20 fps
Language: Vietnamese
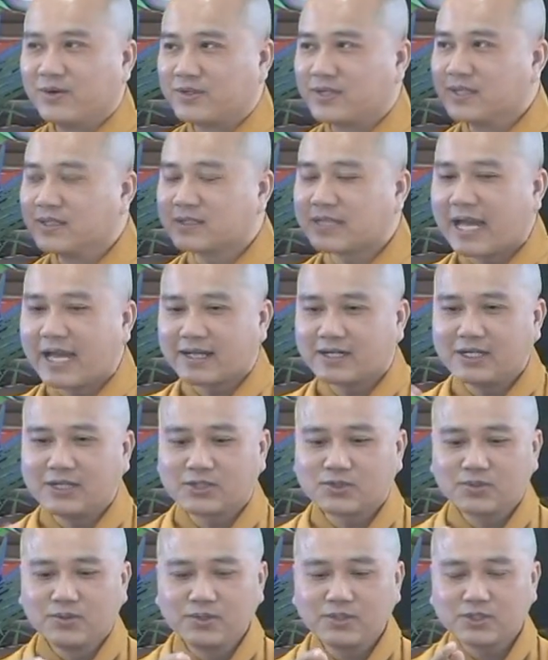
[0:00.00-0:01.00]
Rồi chư Tăng
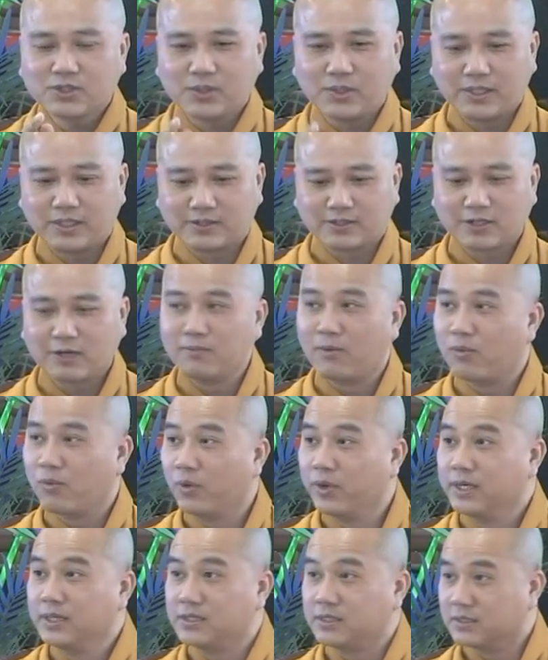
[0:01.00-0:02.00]
đi xuống truyền cho
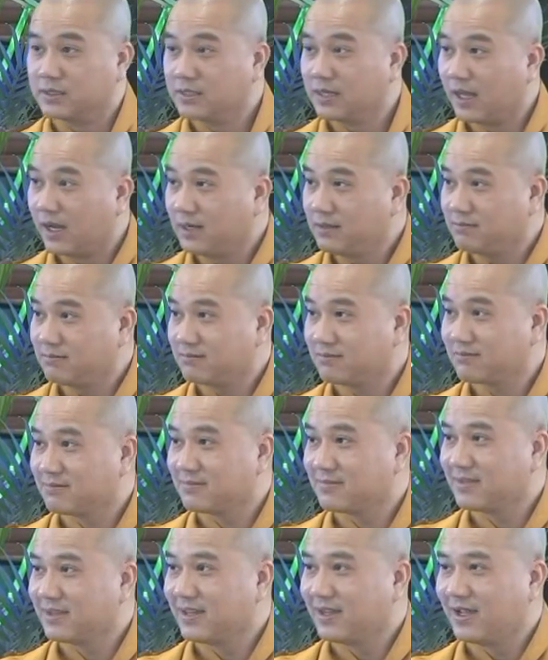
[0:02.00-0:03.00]
một huynh trưởng lớn.
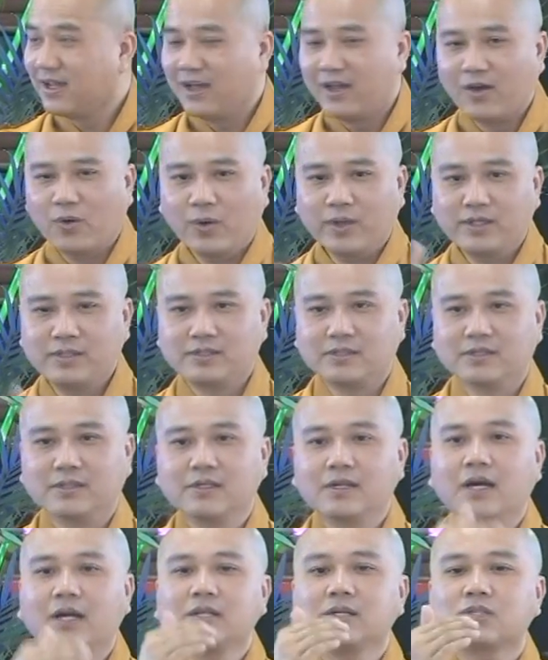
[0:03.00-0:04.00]
Huynh
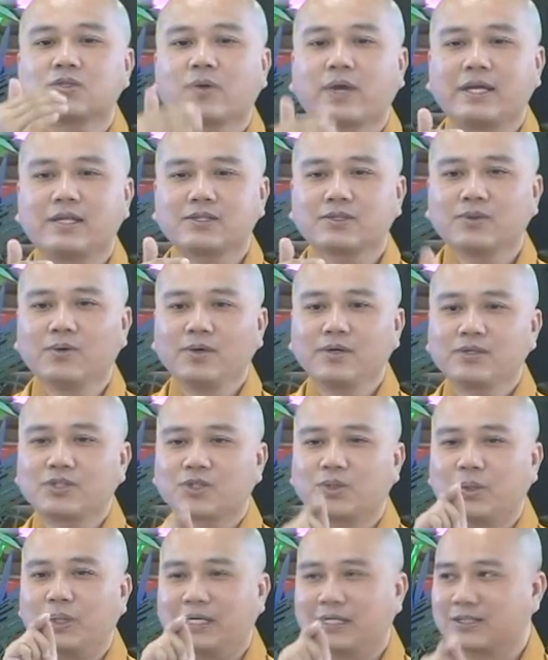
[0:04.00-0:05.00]
trưởng lớn xoay xuống,
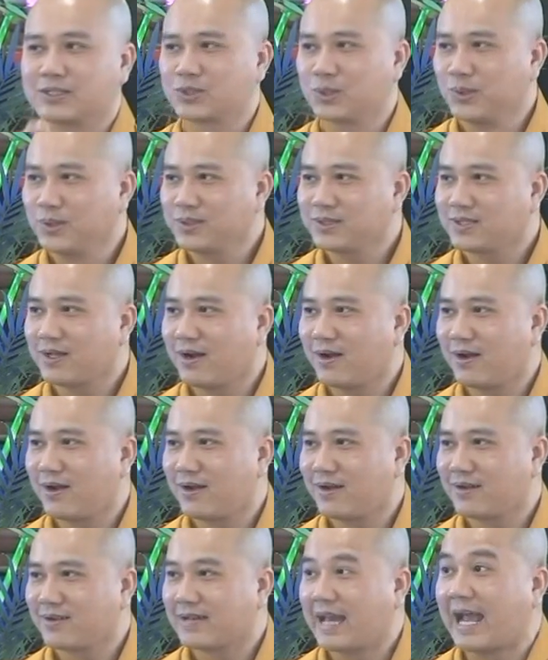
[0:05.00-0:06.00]
truyền xuống
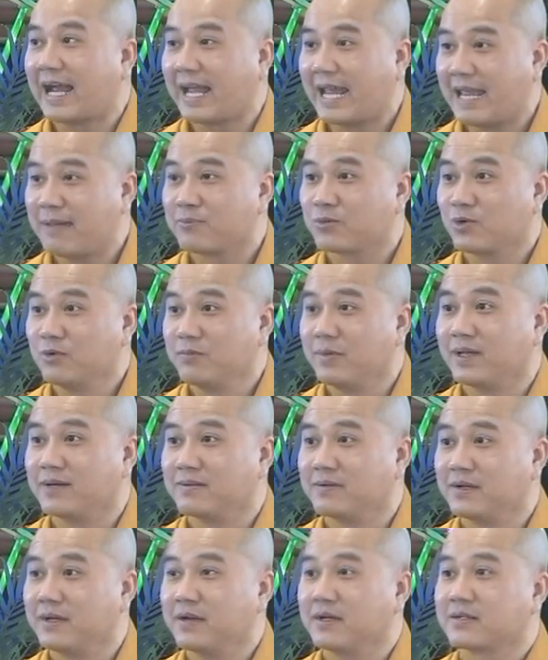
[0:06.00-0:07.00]
cho đàn em của
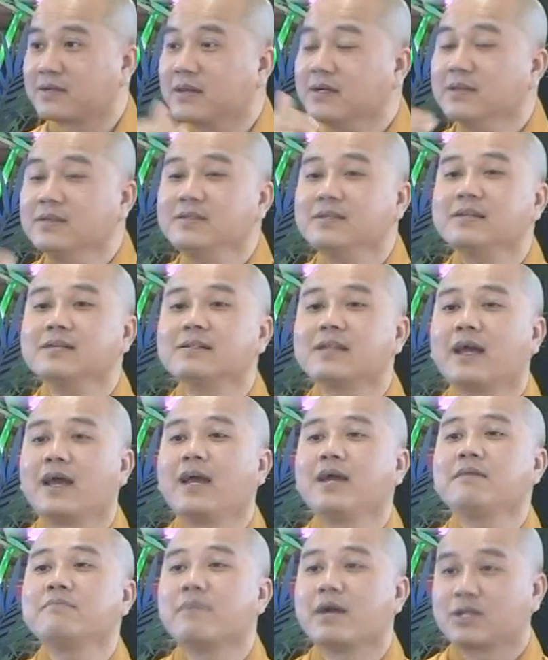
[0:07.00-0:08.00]
mình. Cứ như
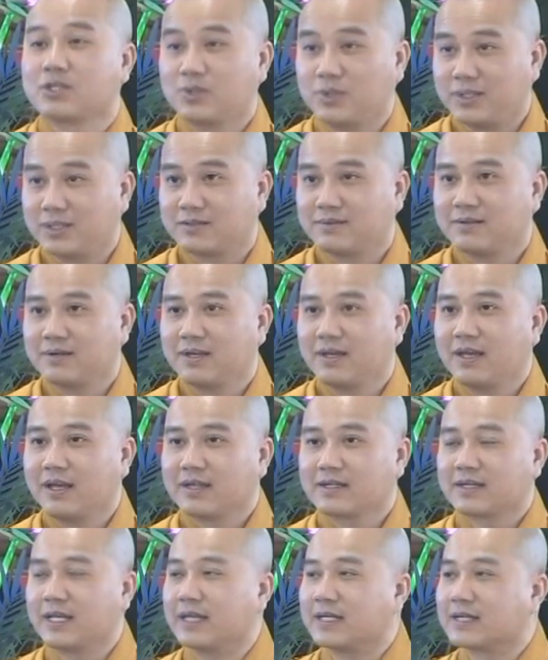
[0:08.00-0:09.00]
thế mà truyền.
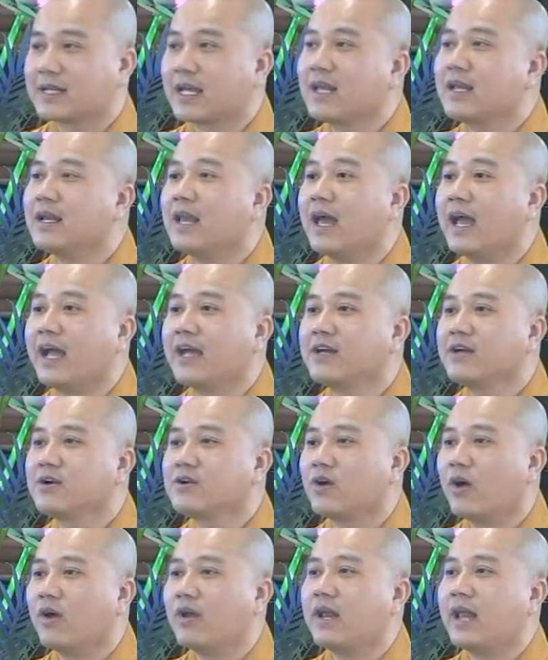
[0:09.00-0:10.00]
Thì cái lễ
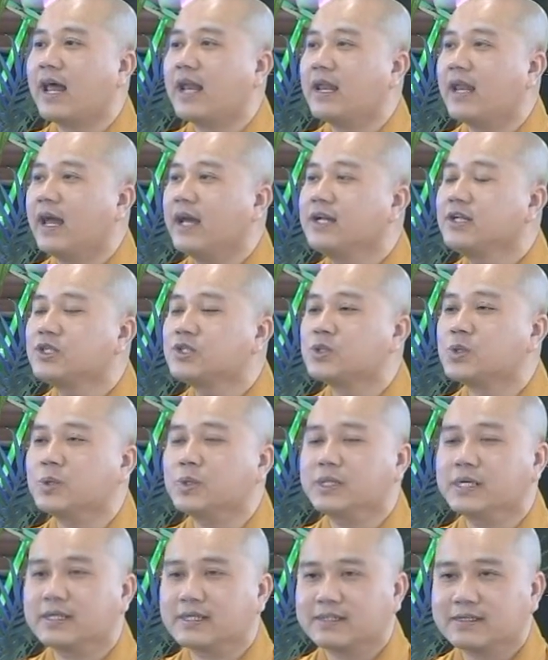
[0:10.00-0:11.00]
đó gọi là lễ
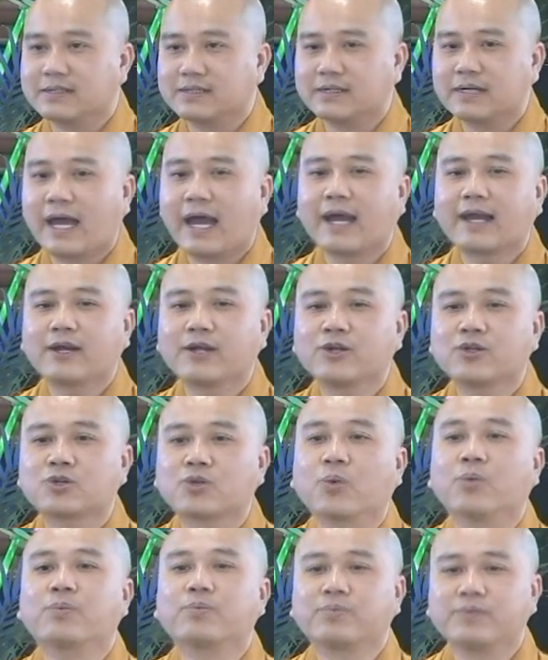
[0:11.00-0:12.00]
truyền đăng
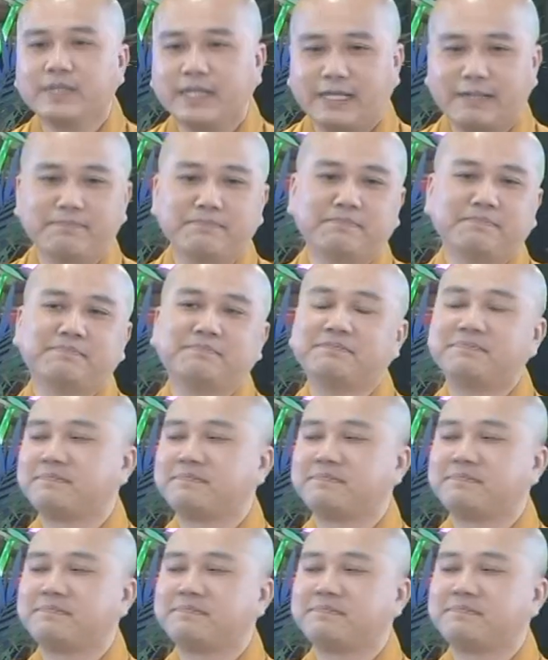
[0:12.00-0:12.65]
tục diệm.